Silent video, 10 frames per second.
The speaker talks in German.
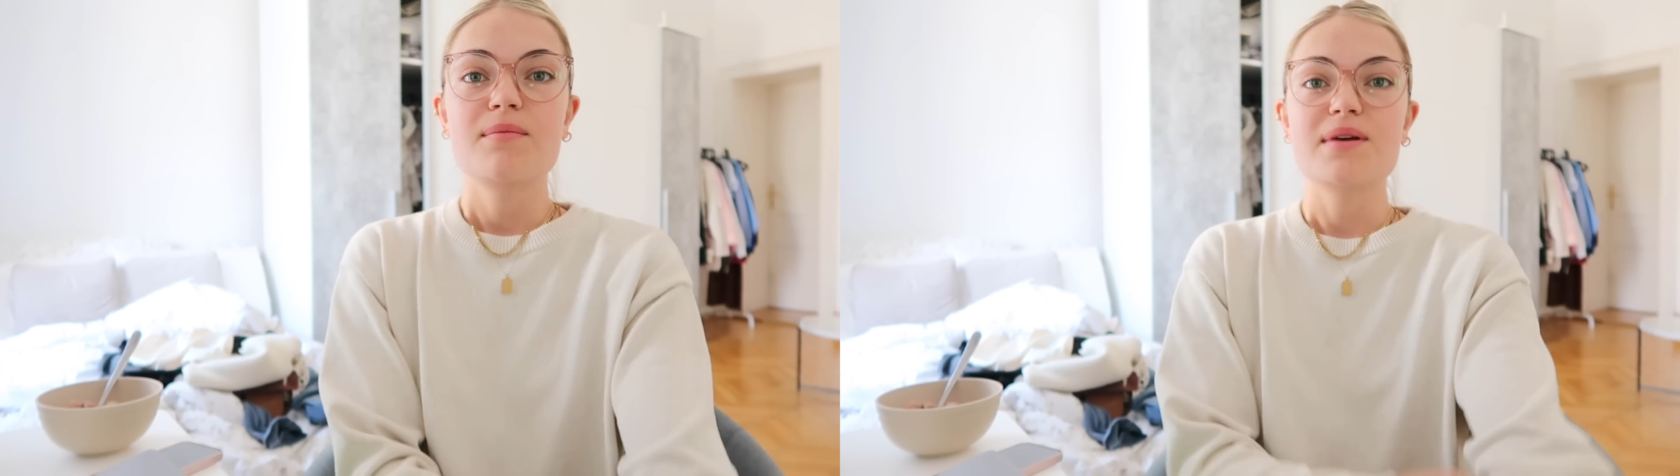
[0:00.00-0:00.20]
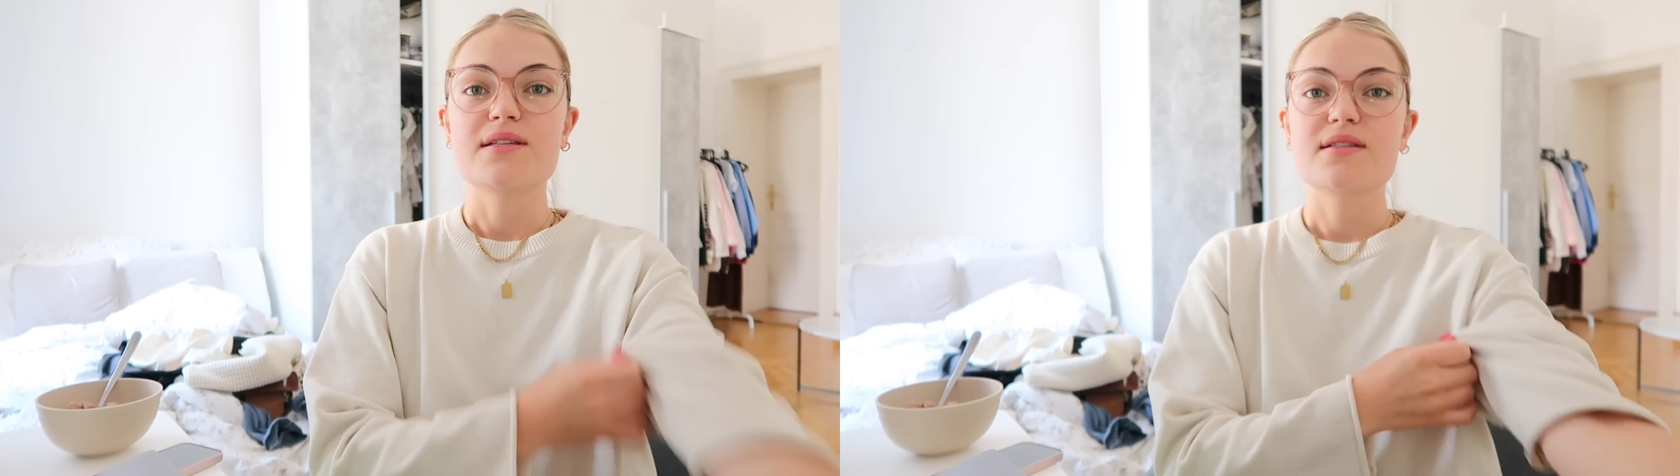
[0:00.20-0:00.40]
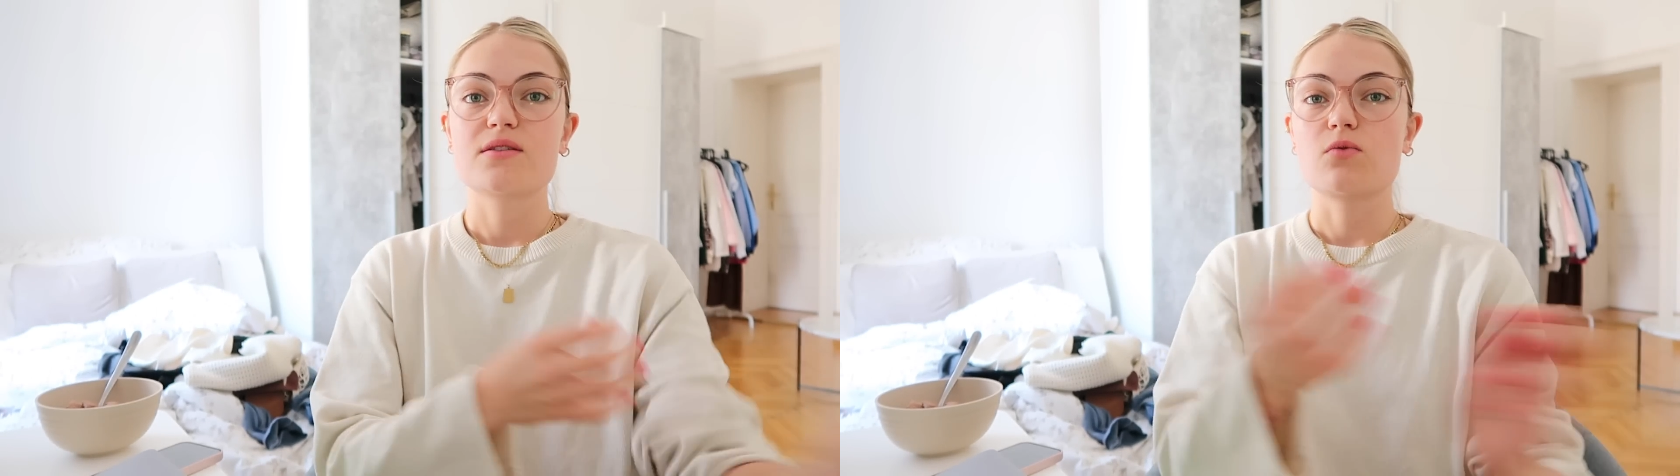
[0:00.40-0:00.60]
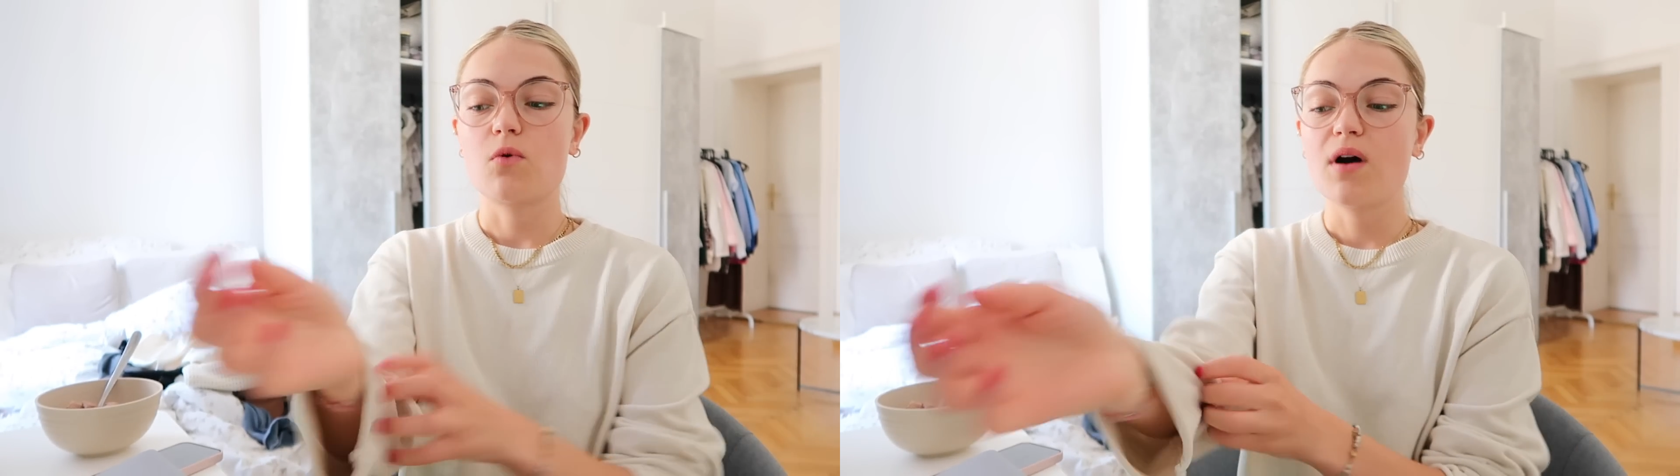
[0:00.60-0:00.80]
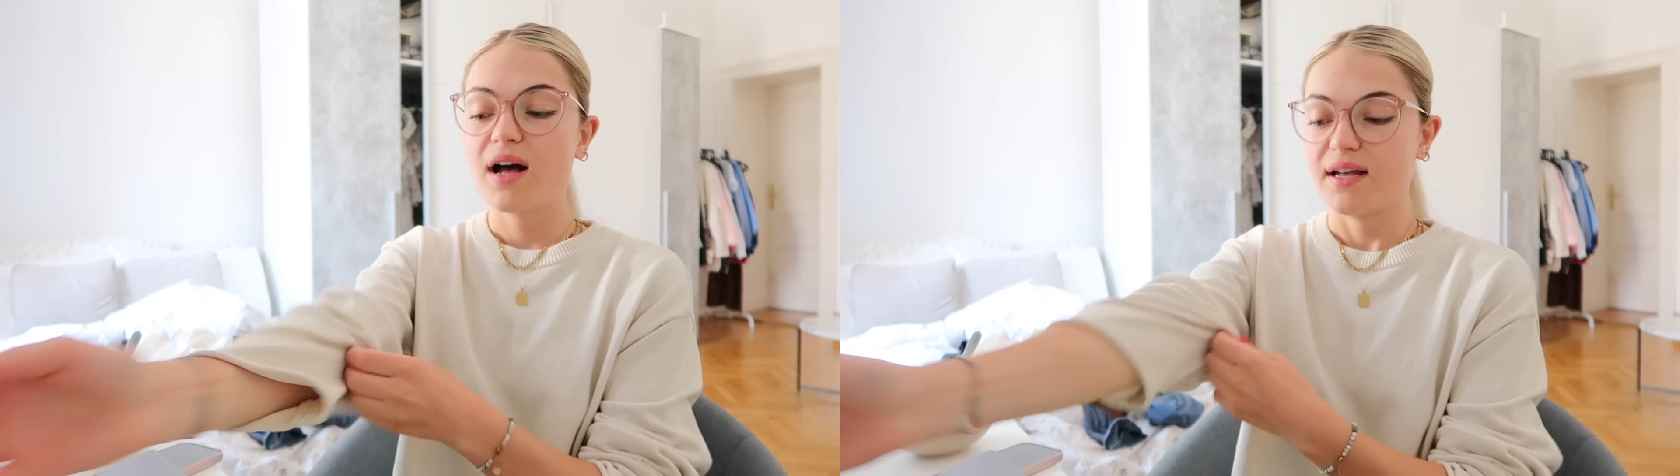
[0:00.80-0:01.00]
Mir ist
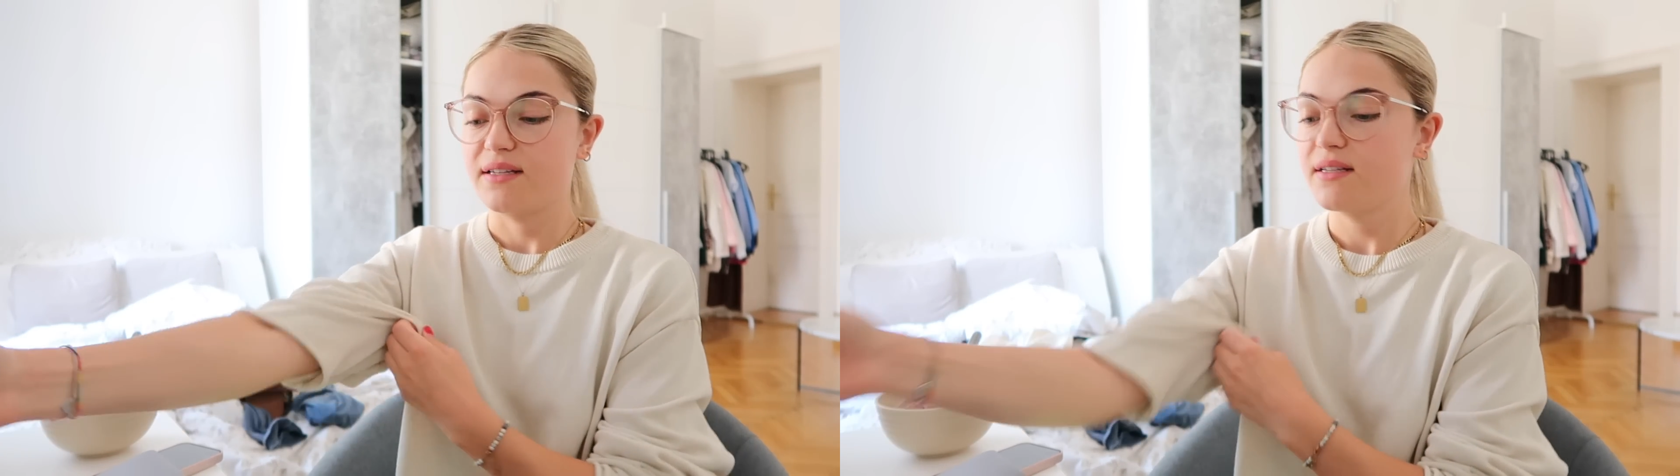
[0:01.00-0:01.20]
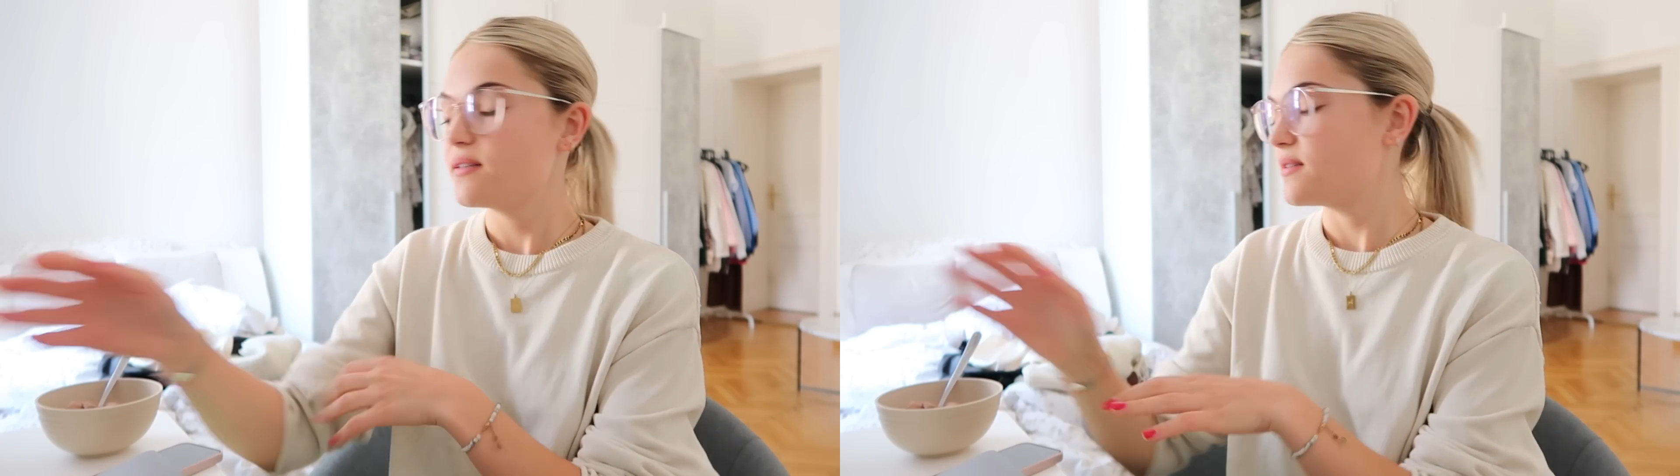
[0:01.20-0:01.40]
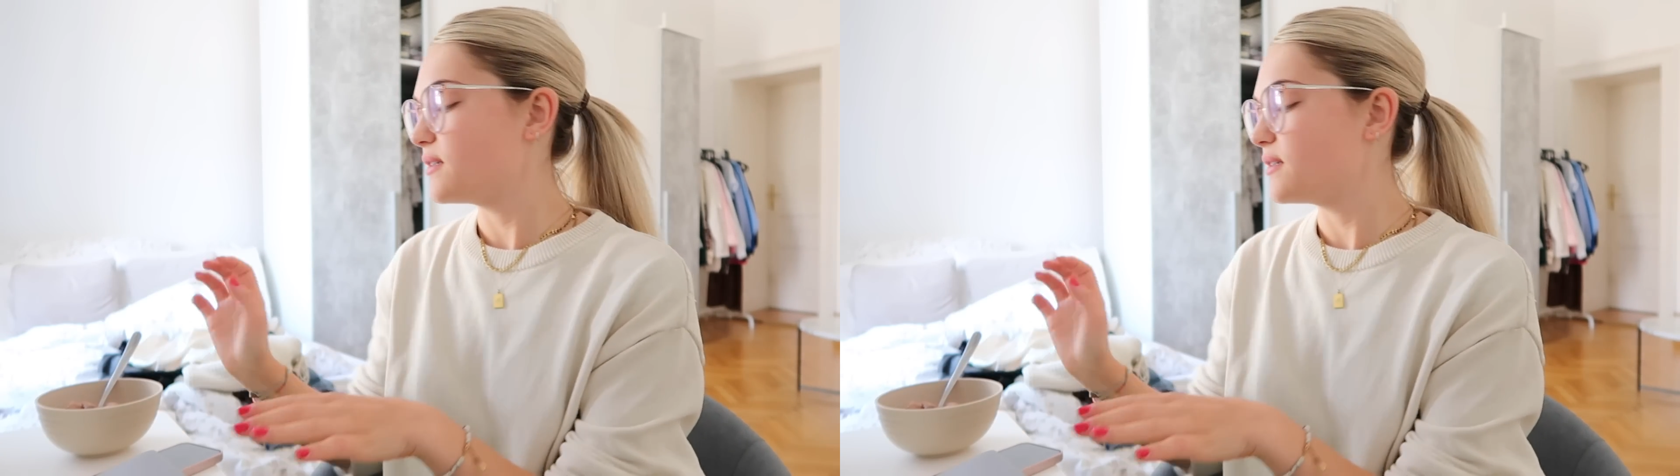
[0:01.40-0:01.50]
so heiß.